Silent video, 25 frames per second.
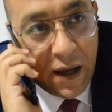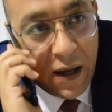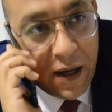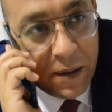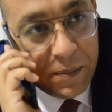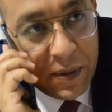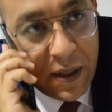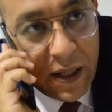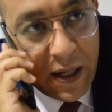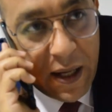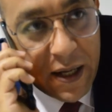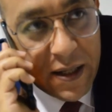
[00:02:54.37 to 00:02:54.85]

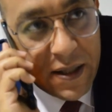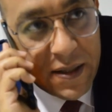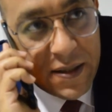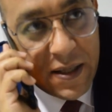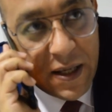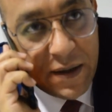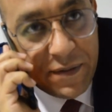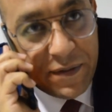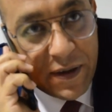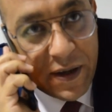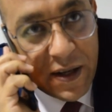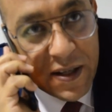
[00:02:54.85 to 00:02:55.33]
إيه ابني اللي عايز
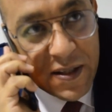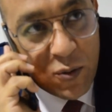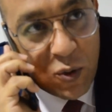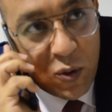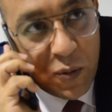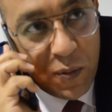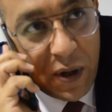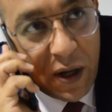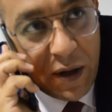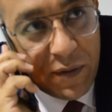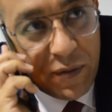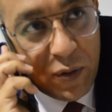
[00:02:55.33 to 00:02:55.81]
يسافر لازم
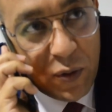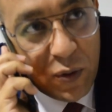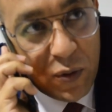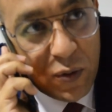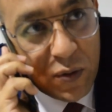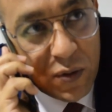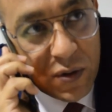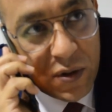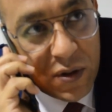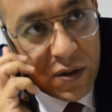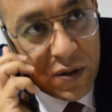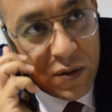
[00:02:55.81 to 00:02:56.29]
يكون معاه
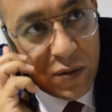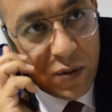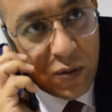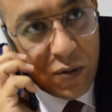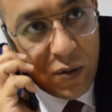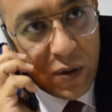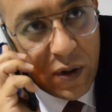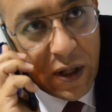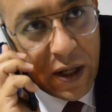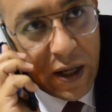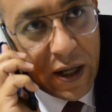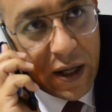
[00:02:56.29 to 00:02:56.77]
فلوس
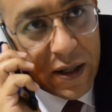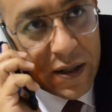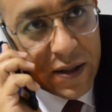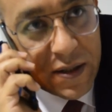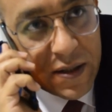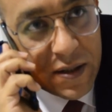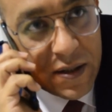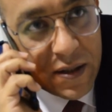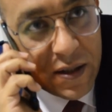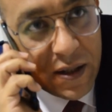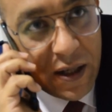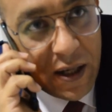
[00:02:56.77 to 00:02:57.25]
ويكون
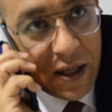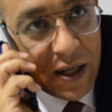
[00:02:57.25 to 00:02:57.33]
جاهز